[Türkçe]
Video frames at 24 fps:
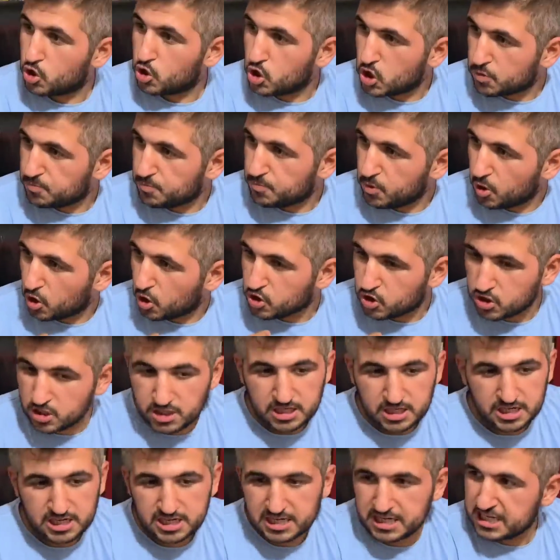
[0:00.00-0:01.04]
100 bin olsun
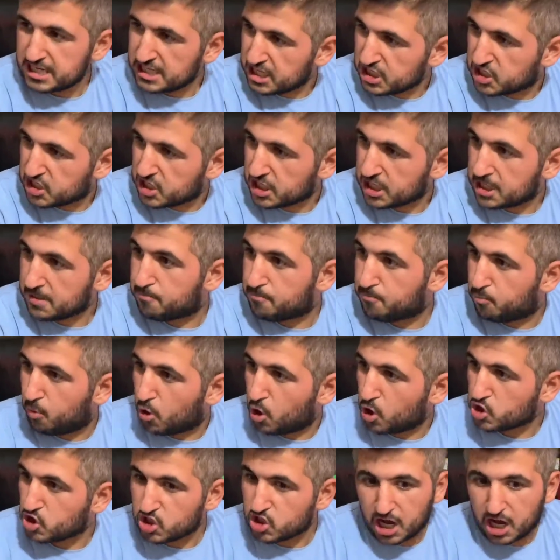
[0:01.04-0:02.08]
kredi çekip
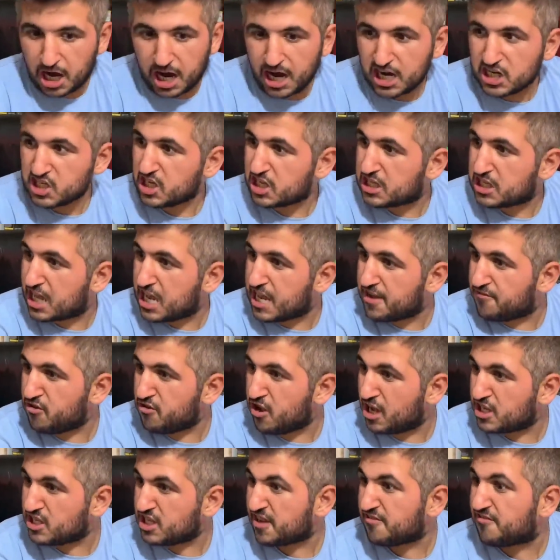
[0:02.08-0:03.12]
borçla harçla telefon
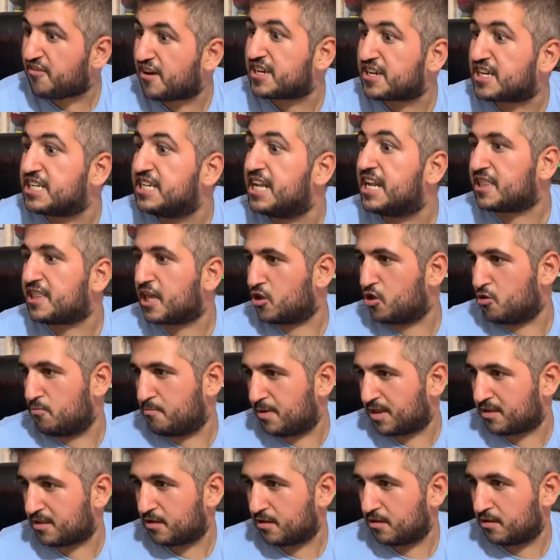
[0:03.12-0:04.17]
alacak fakirler tanıyorum
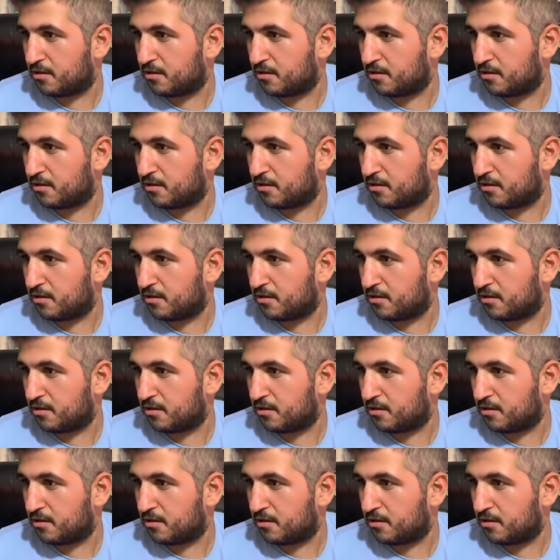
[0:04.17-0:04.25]
ben.